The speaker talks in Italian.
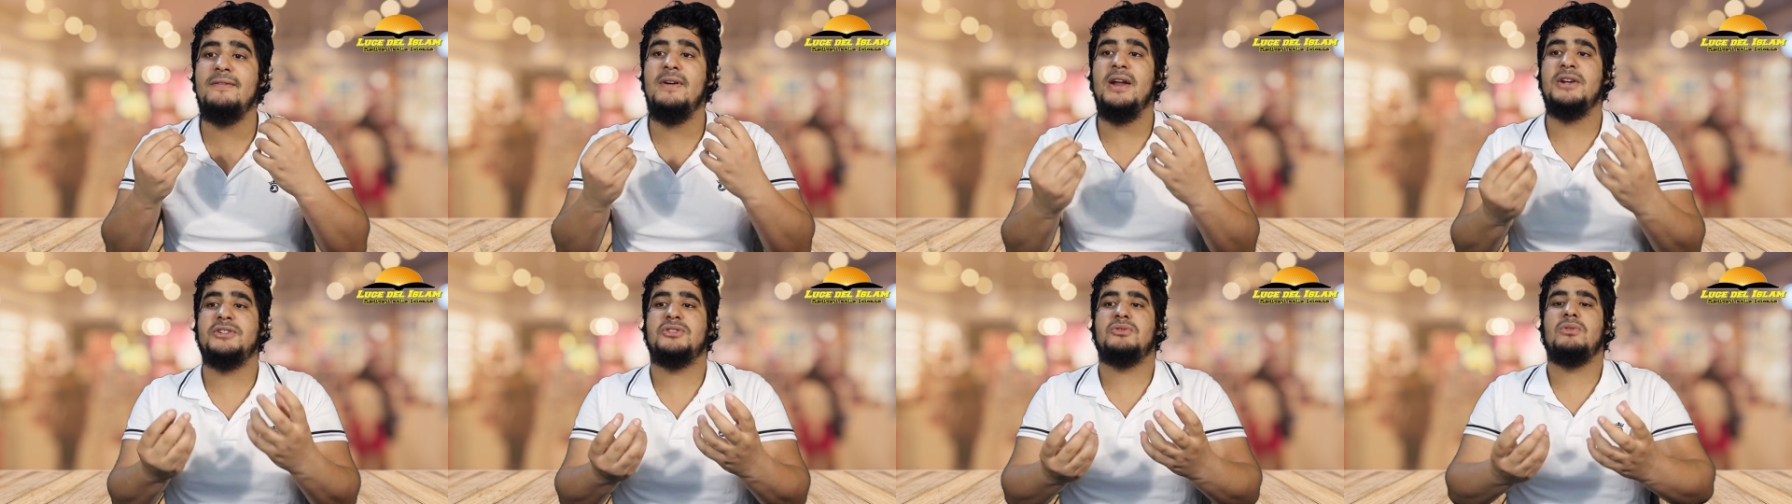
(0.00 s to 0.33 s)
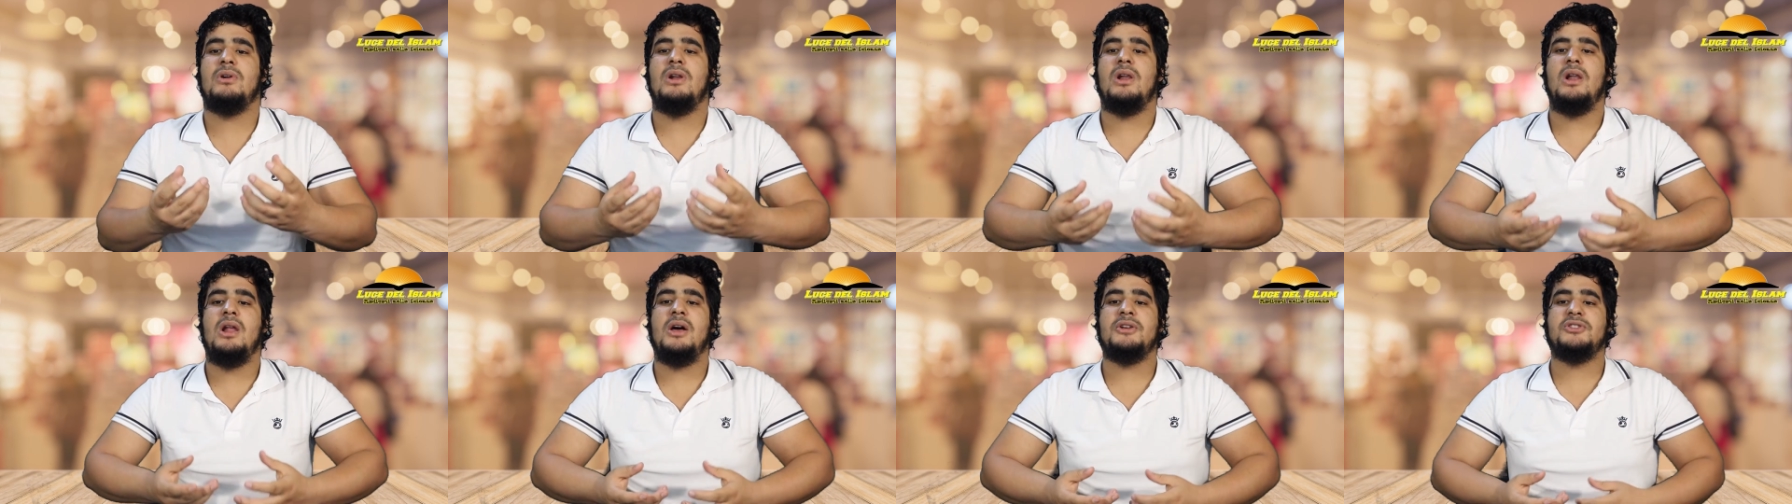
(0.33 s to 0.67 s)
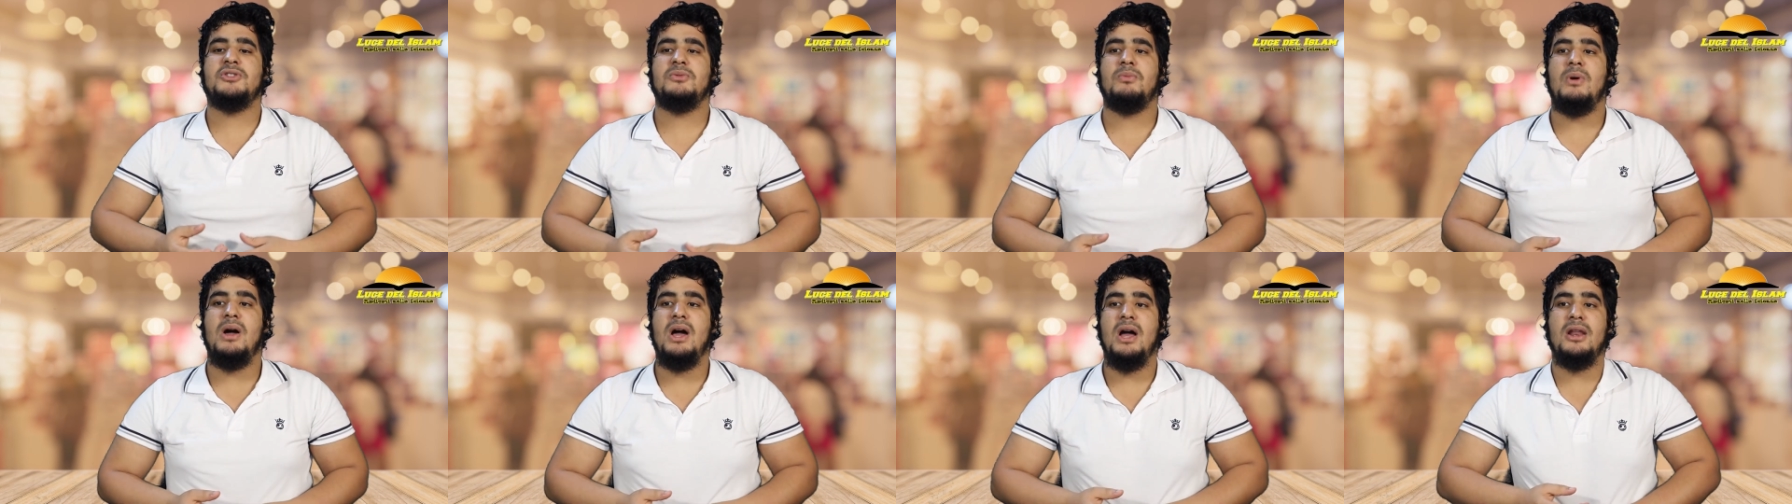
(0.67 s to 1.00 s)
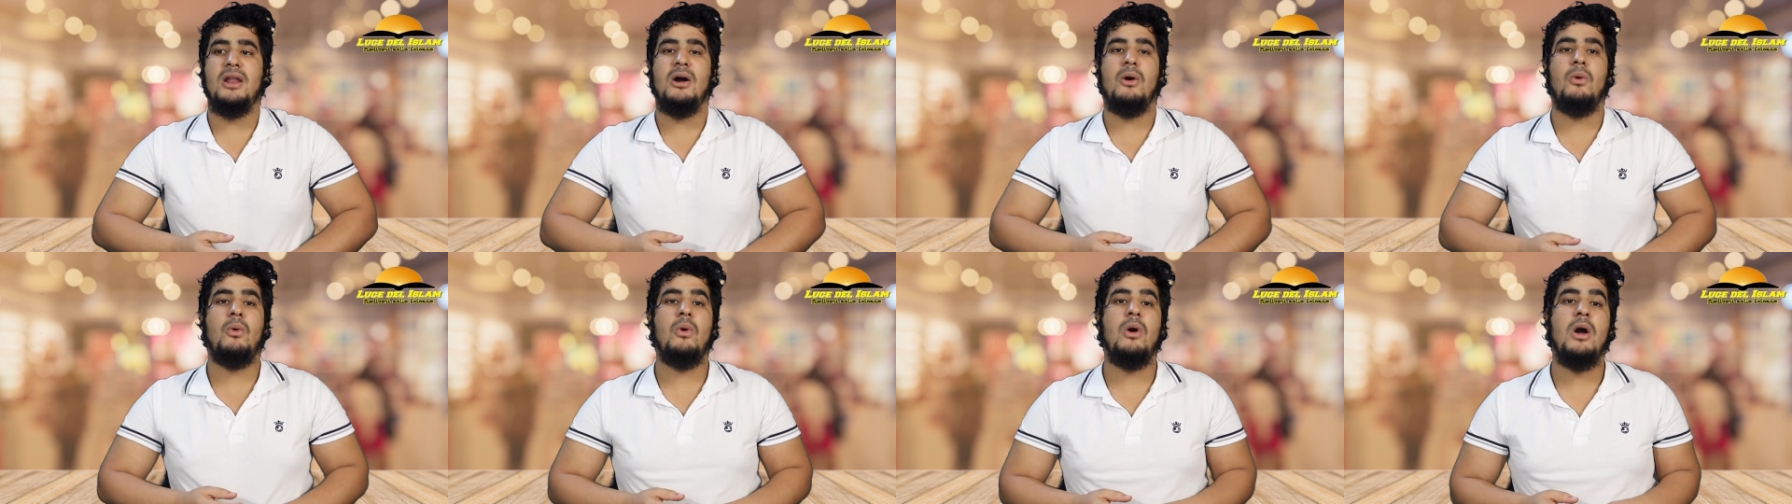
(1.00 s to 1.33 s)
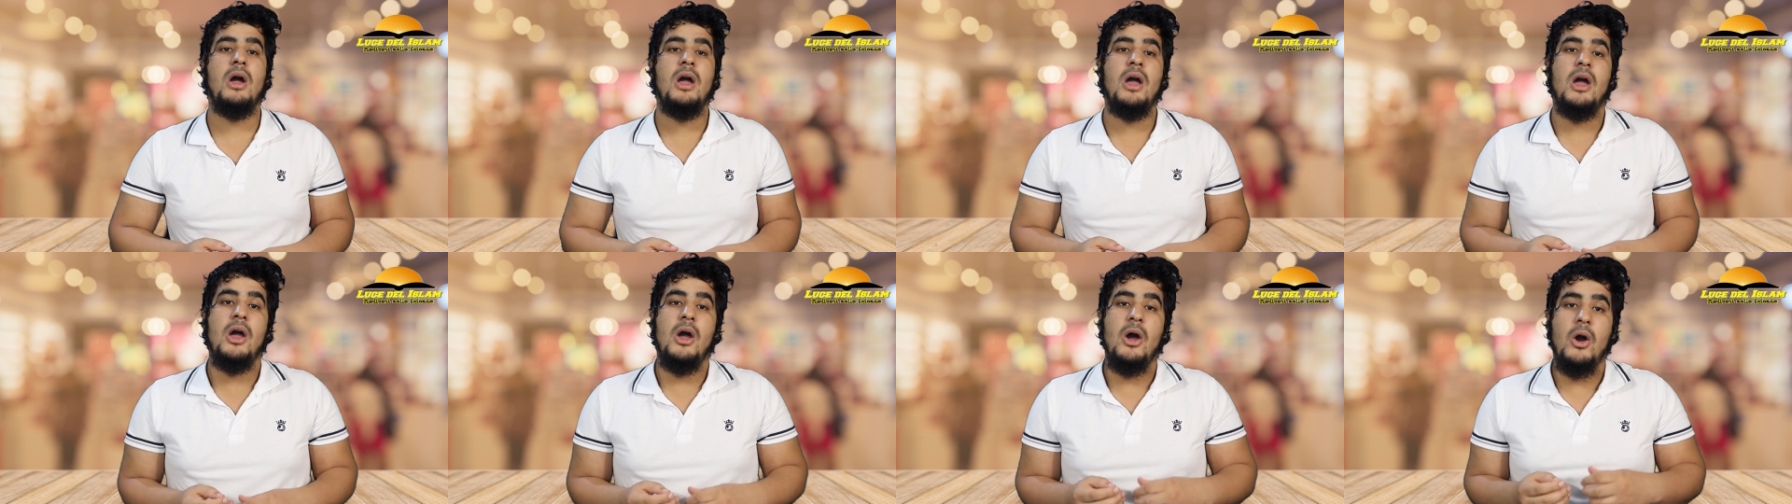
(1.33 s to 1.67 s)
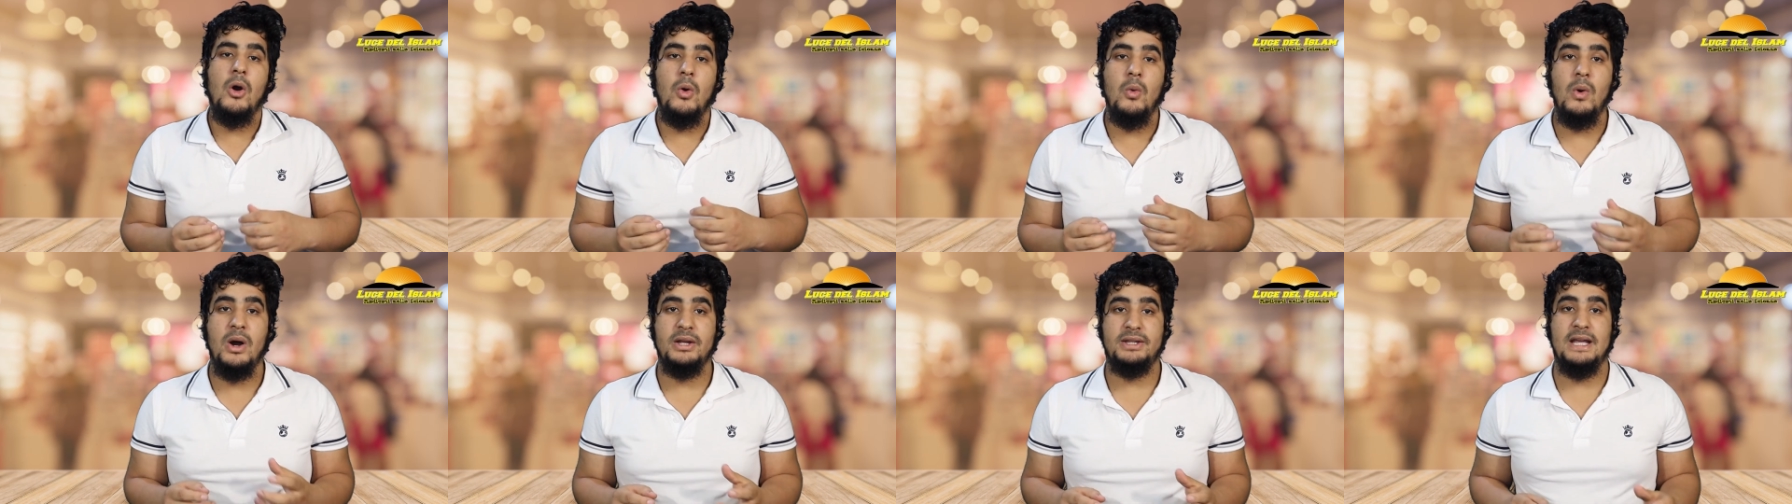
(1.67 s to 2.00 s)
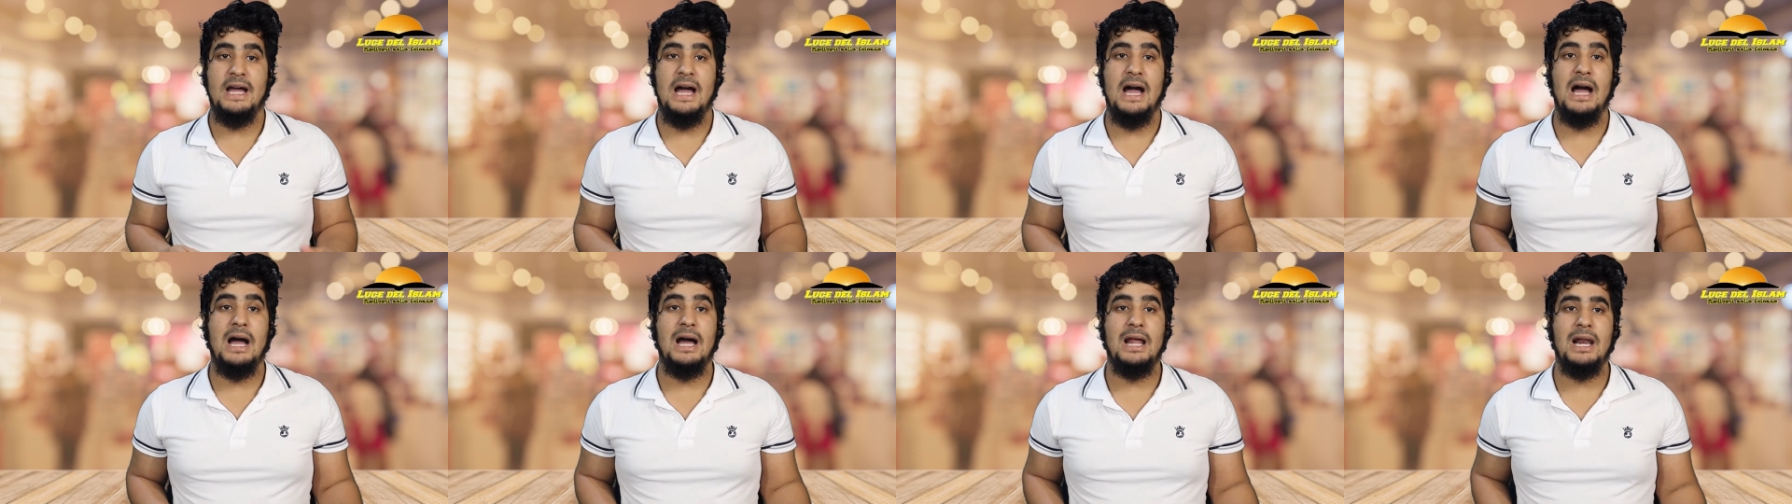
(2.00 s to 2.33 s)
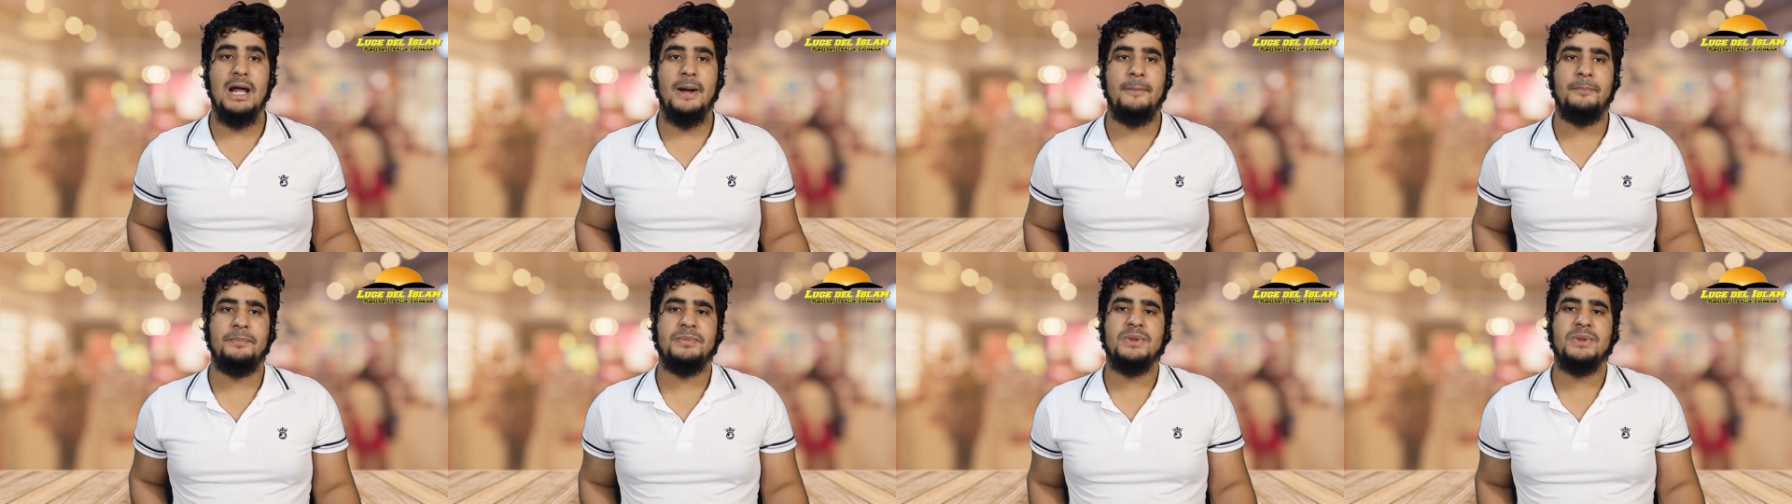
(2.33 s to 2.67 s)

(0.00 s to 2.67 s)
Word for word: verso Allah subhanahu wa ta'ala.